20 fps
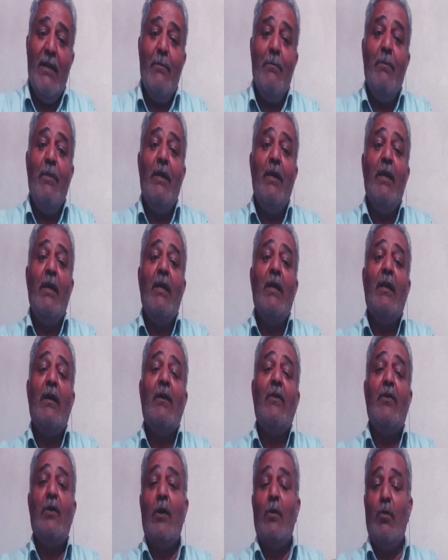
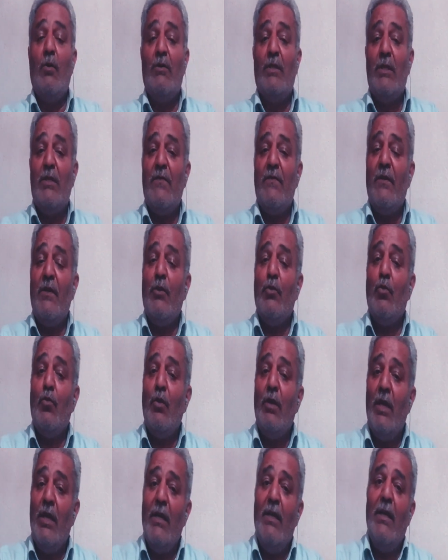بالقضاء وتصفية
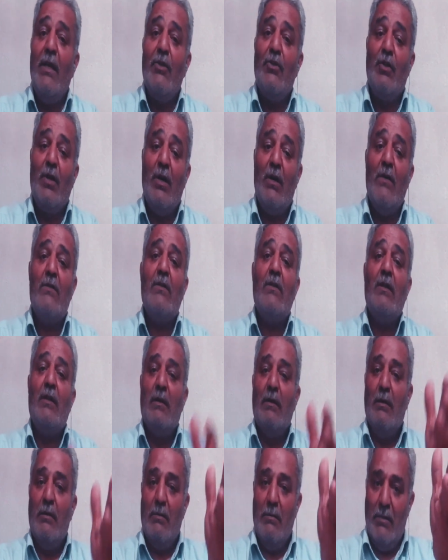كل هاي الأشخاص
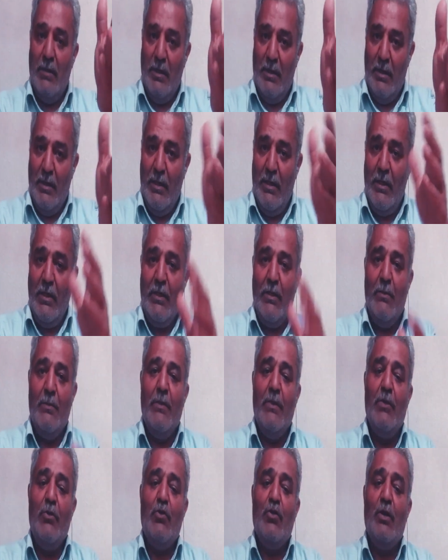اللي
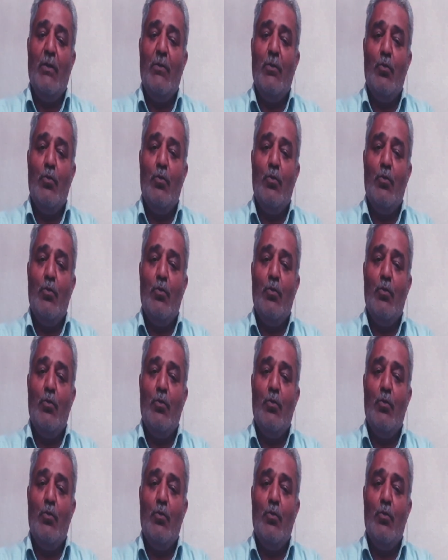بنرجع